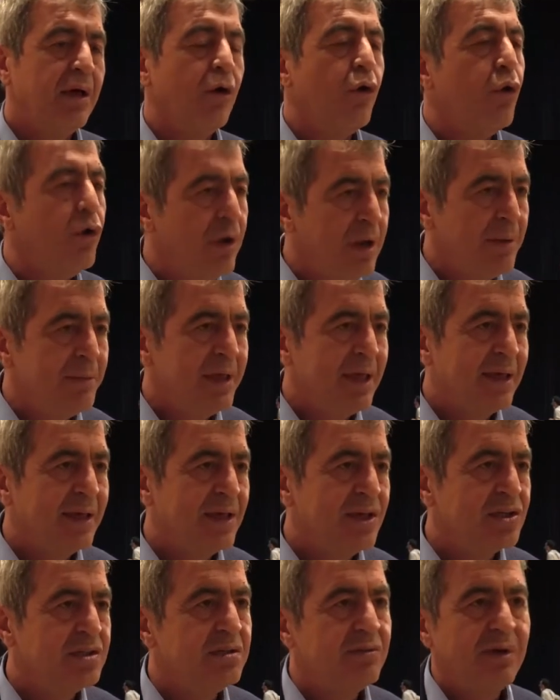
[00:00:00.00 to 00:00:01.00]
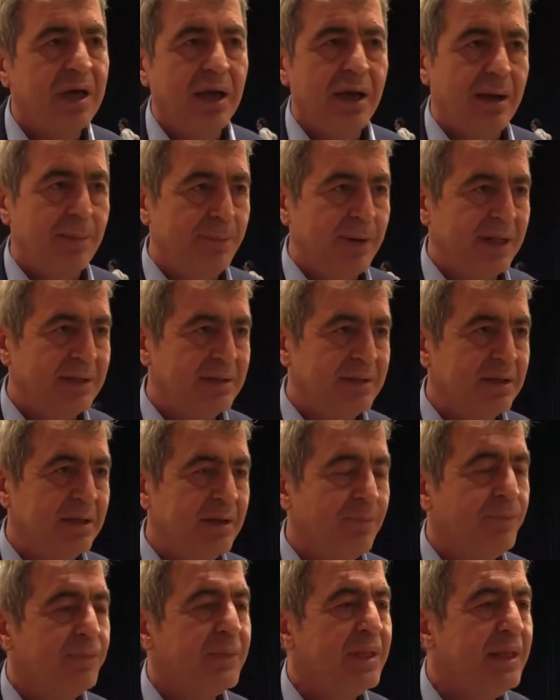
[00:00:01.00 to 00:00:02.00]
oylamaya geçti ve
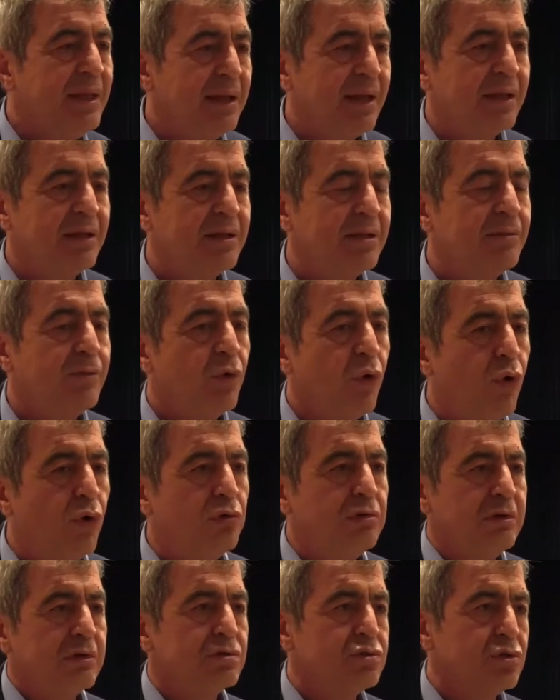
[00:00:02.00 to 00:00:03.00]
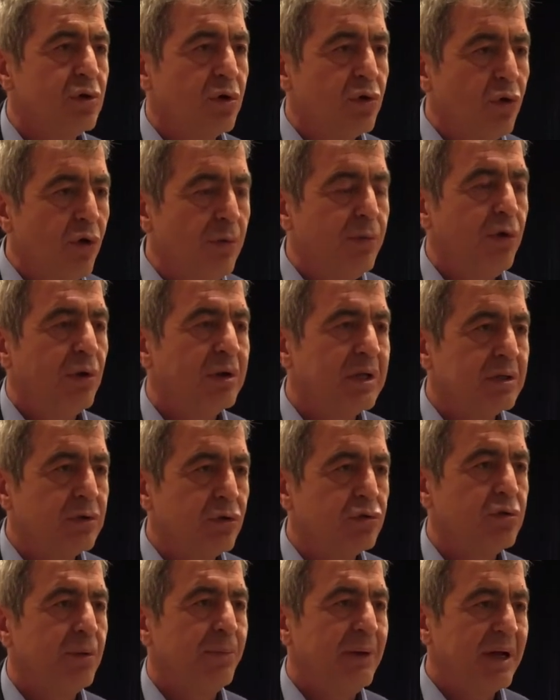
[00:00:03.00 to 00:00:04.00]
kapattı. İnanın 10 yıl sonra o bölgede
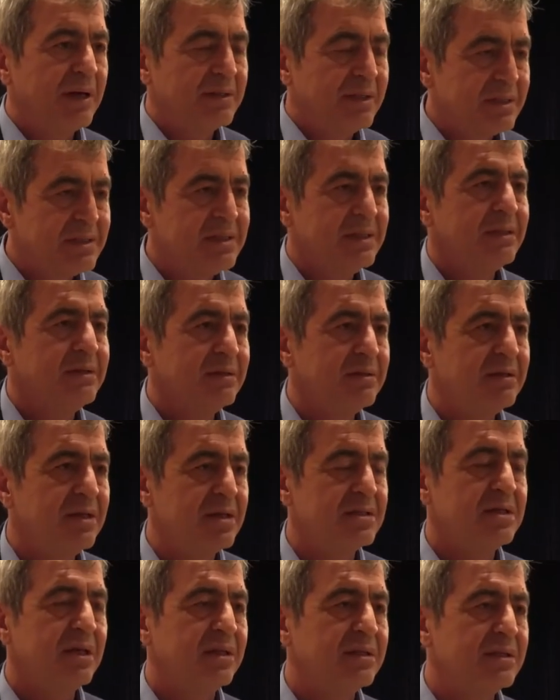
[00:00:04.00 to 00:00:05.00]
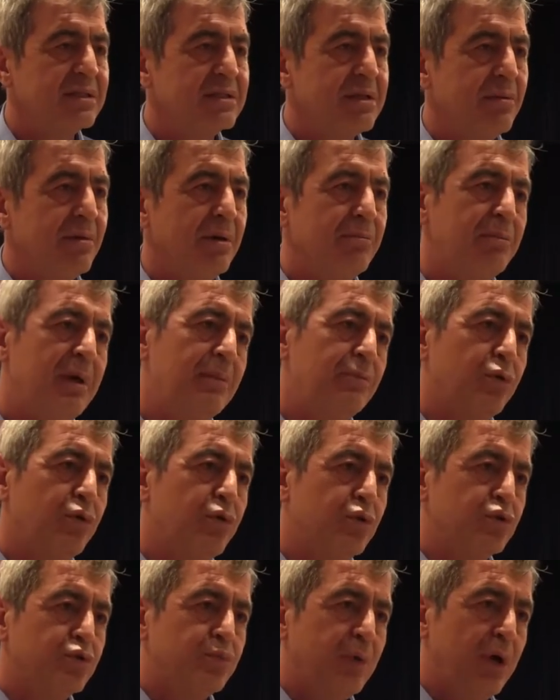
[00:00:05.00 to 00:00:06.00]
otoparkta sıkıntı yaşandığı zaman ben bu
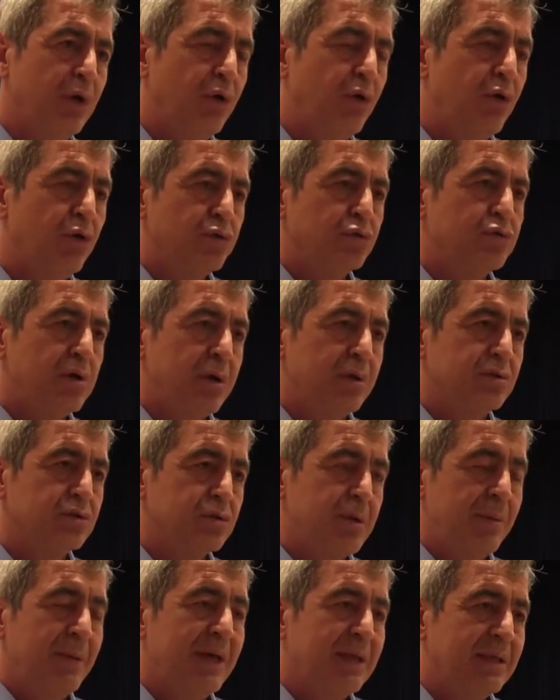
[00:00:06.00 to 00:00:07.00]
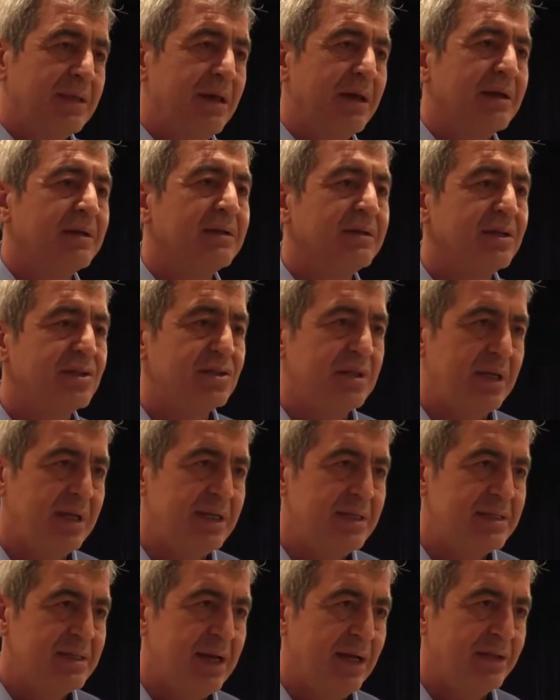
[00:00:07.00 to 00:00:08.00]
konuşmayı o, zamanki arkadaşlara
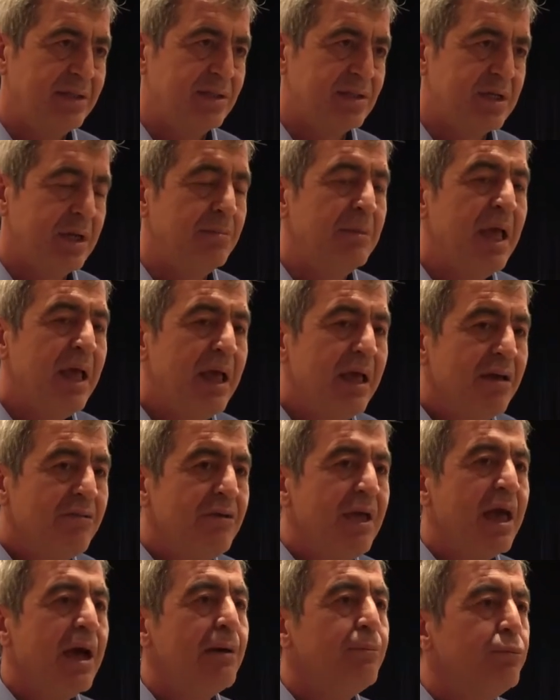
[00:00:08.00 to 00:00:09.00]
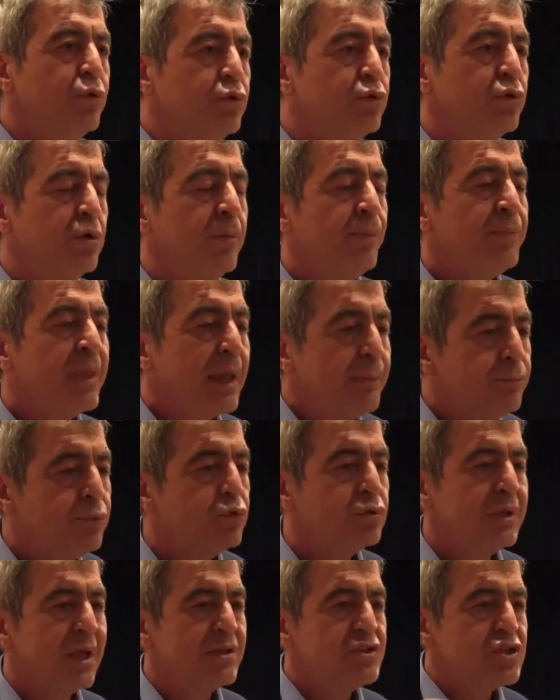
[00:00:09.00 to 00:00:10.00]
izah edeceğim. Veya bunu
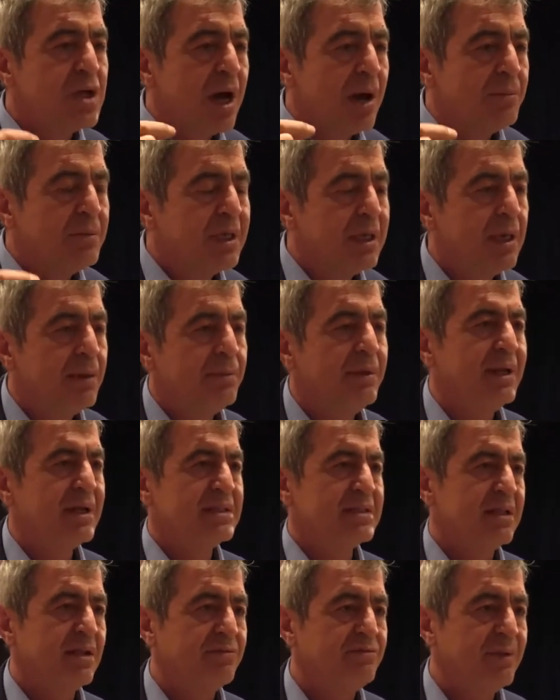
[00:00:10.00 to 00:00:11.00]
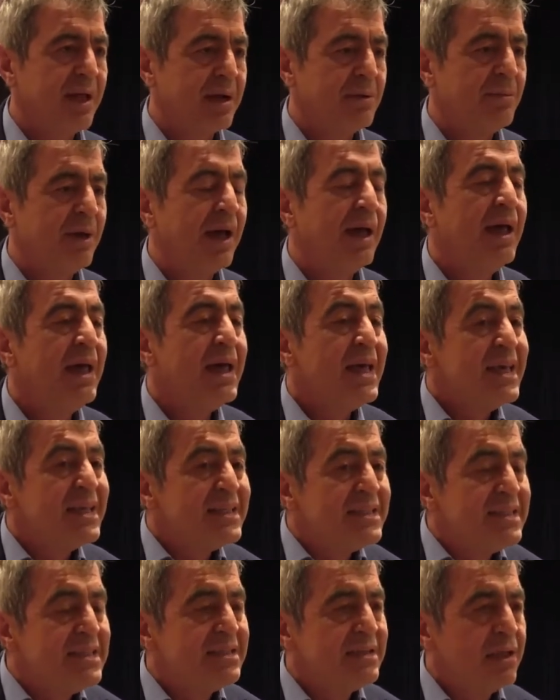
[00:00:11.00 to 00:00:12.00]
buradan cami kebir esnaflarıma
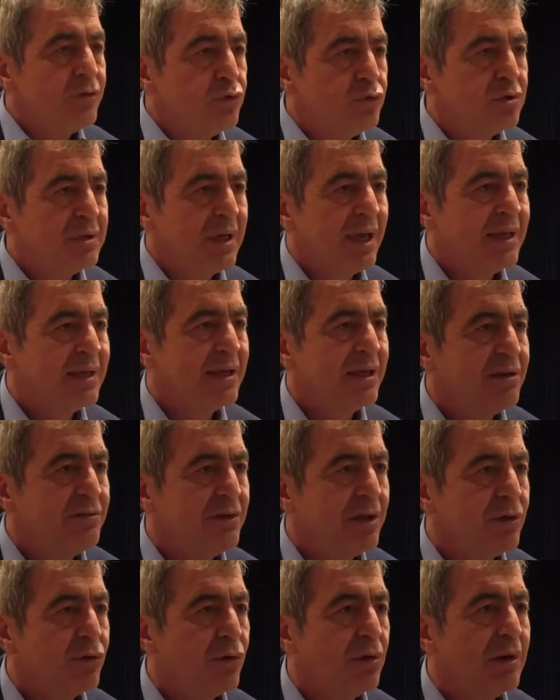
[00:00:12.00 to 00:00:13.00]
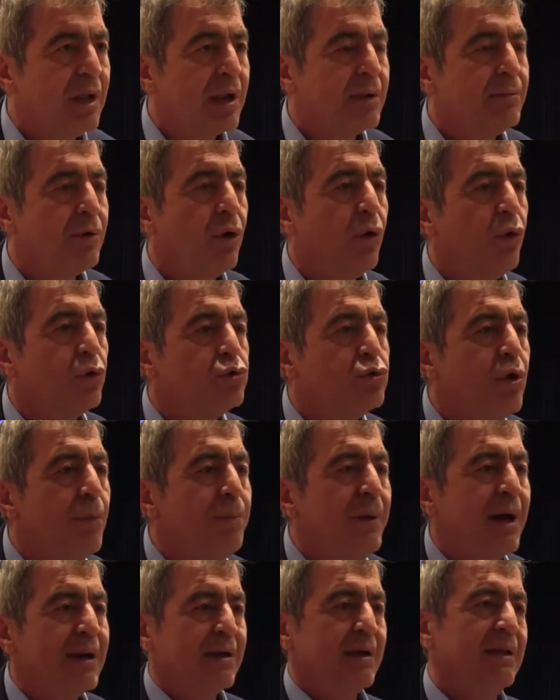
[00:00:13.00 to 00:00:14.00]
size dükkan yeri veriyorlar ama
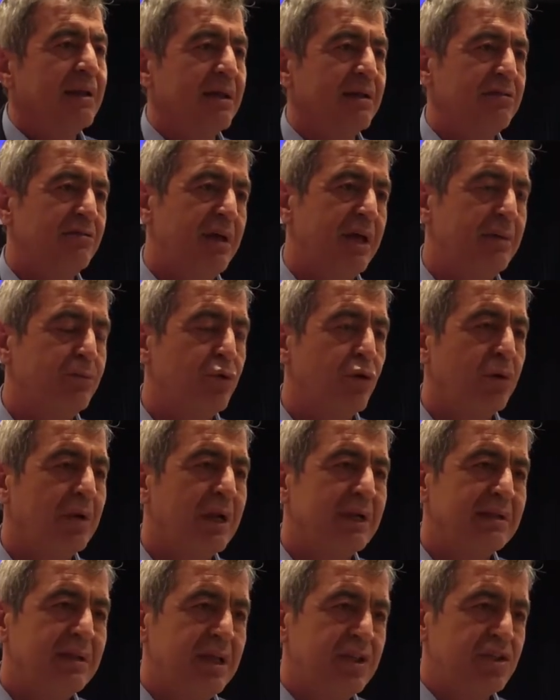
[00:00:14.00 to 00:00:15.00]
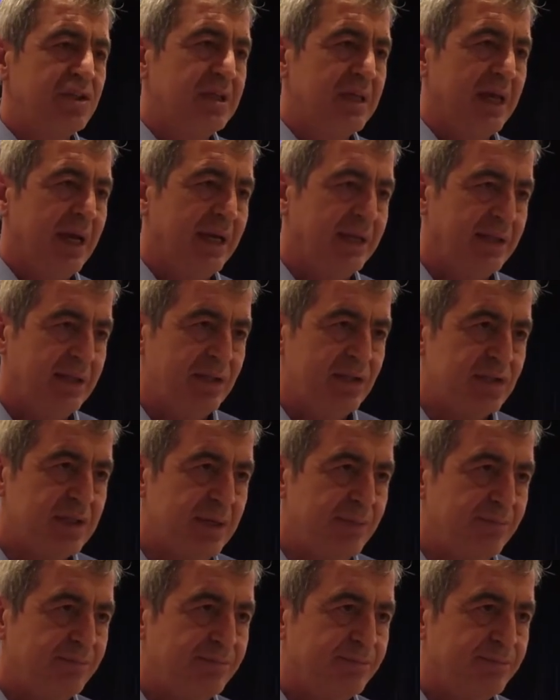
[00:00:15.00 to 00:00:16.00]
otopark alanı vermiyorlar diye şikayet
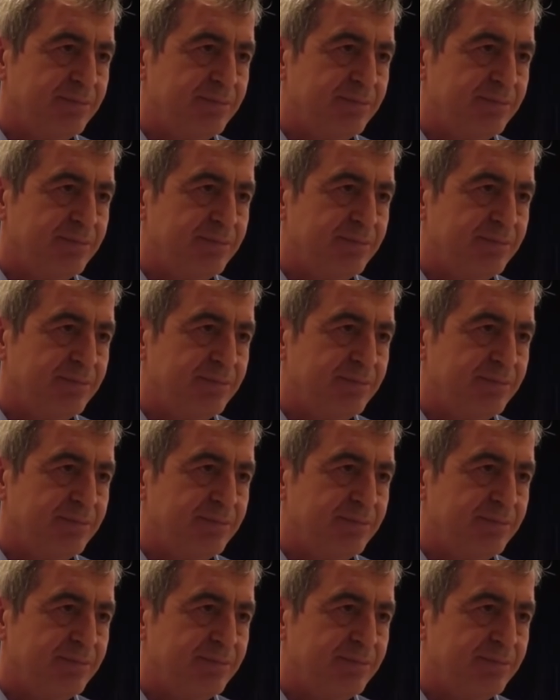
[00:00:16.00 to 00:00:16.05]
edeceğim.